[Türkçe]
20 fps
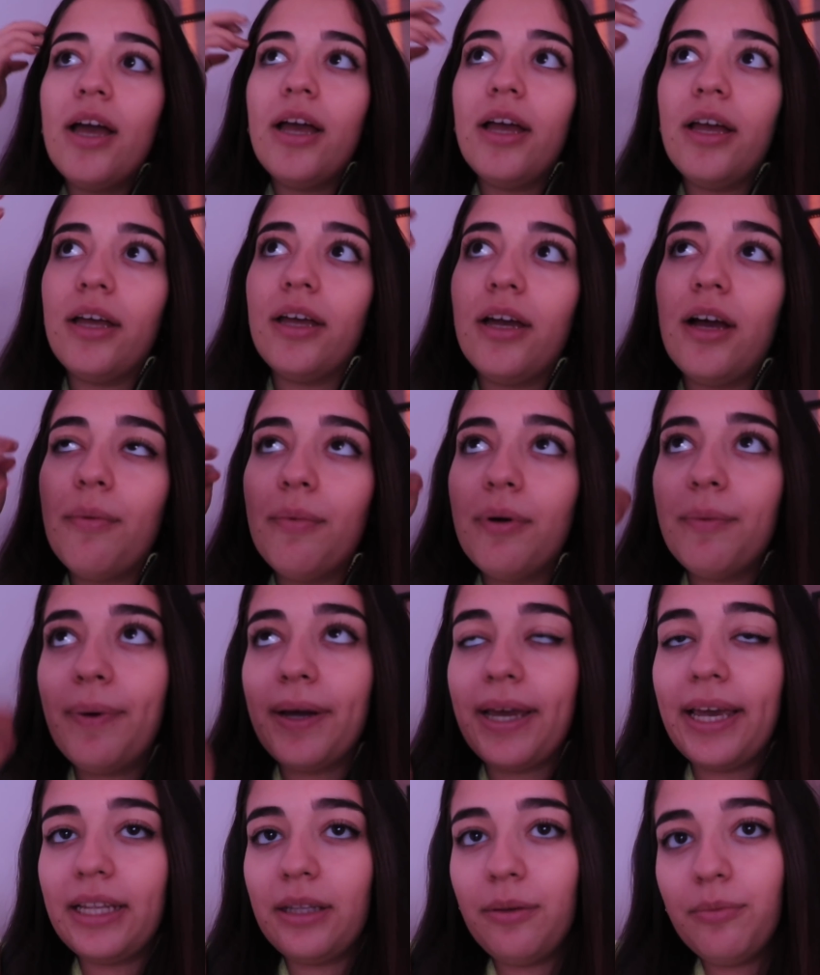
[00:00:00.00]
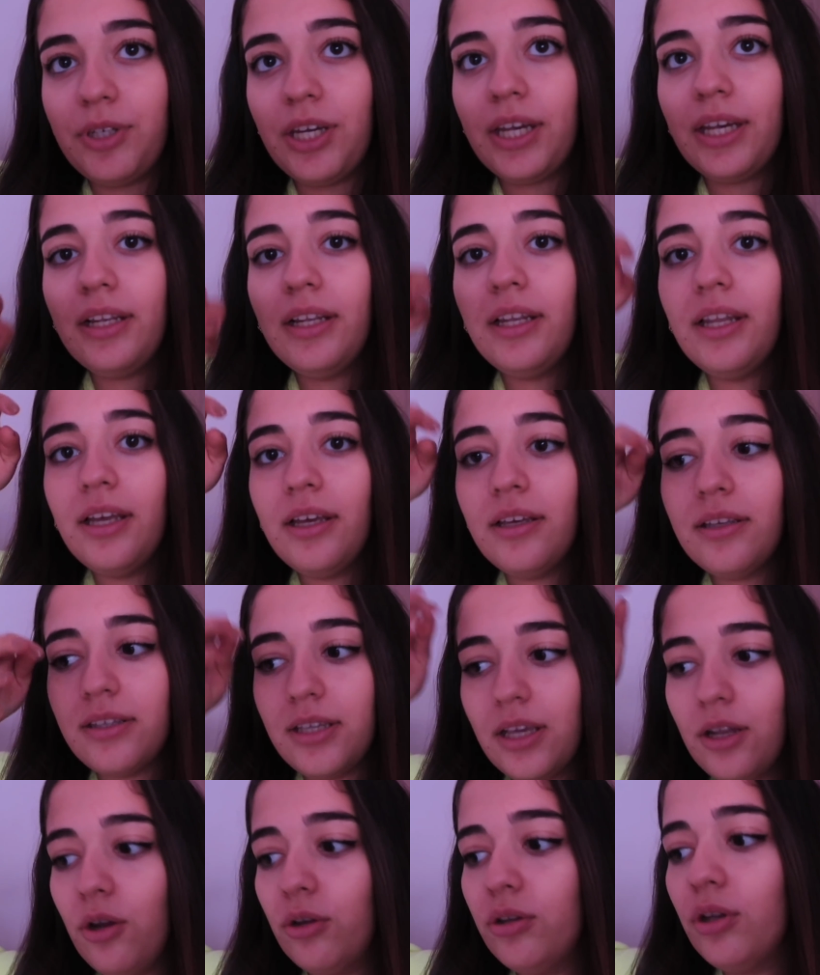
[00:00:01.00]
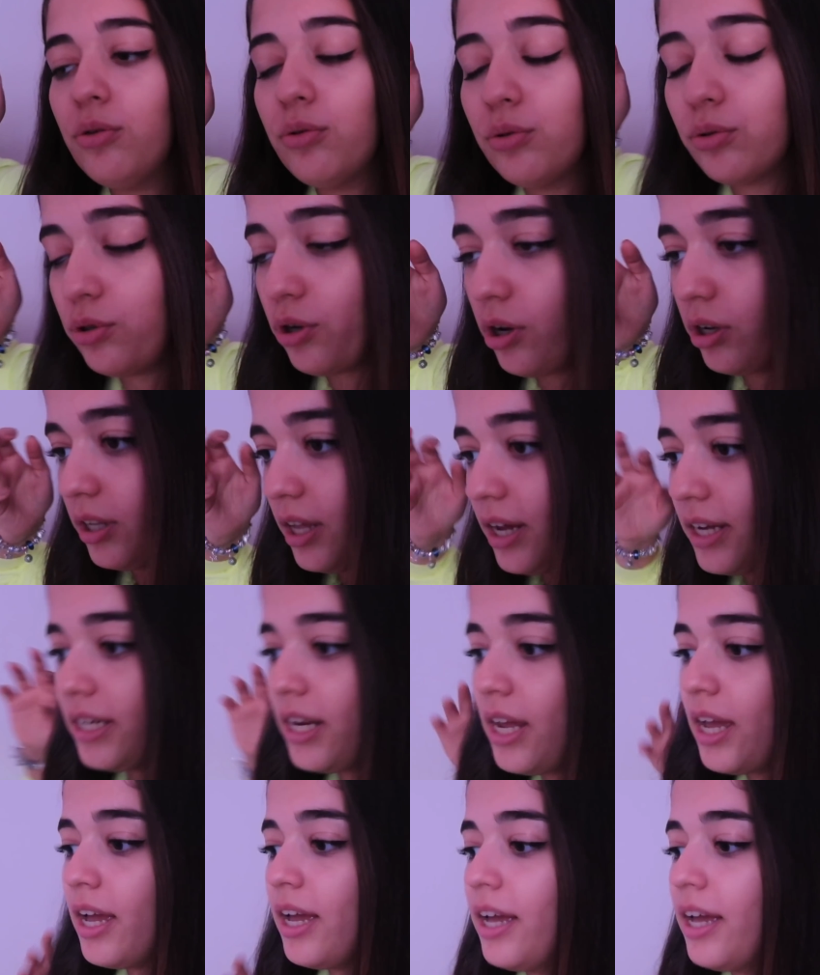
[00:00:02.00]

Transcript: E, ama paketli bir şekilde salonda duruyorlar.